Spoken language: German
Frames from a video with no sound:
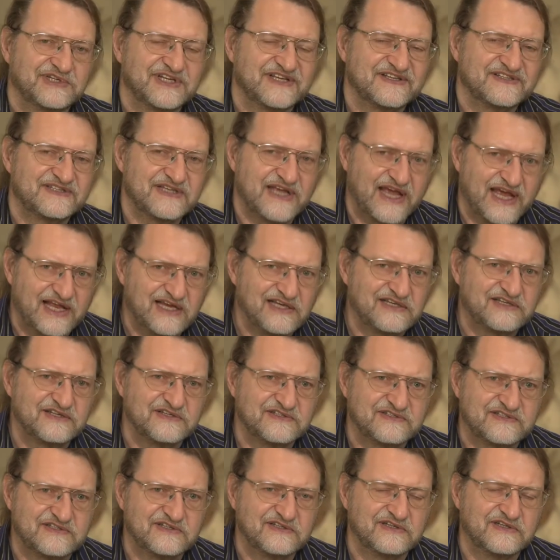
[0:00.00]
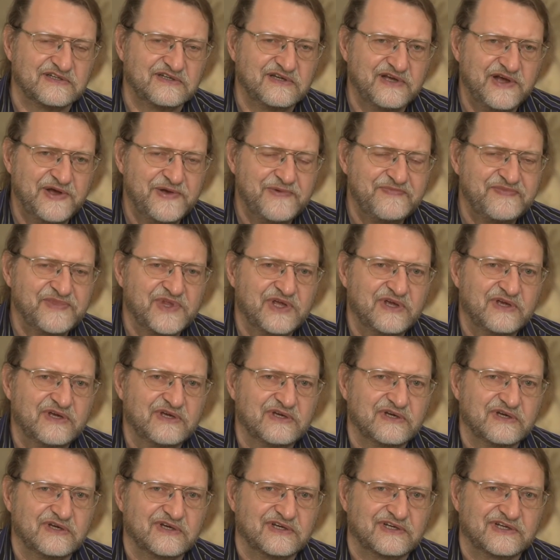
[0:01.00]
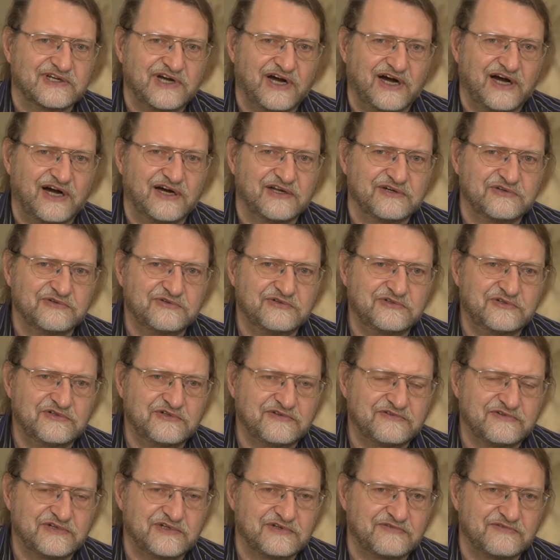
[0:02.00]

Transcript: Das älteste äh, Kanu,